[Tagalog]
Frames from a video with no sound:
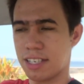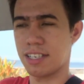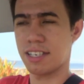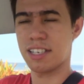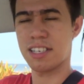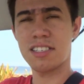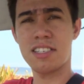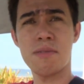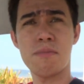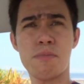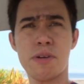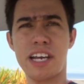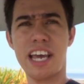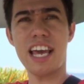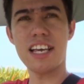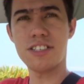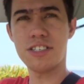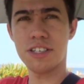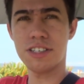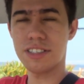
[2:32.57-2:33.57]
He's in
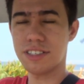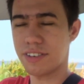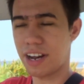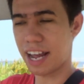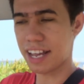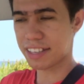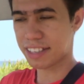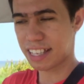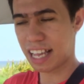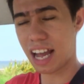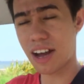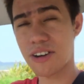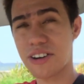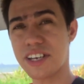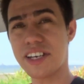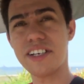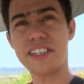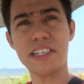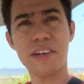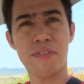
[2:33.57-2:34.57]
vacation right now
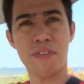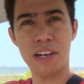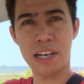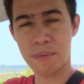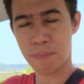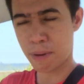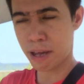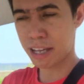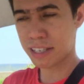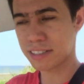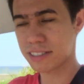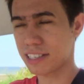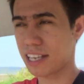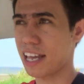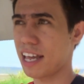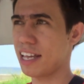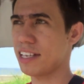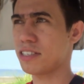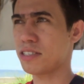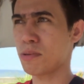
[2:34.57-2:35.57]
here in the Philippines
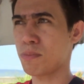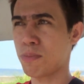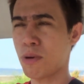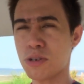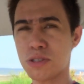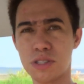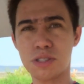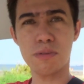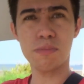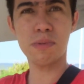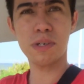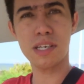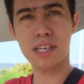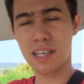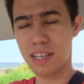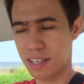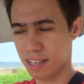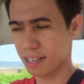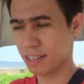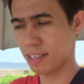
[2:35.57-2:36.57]
and supposed to
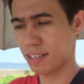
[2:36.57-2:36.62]
be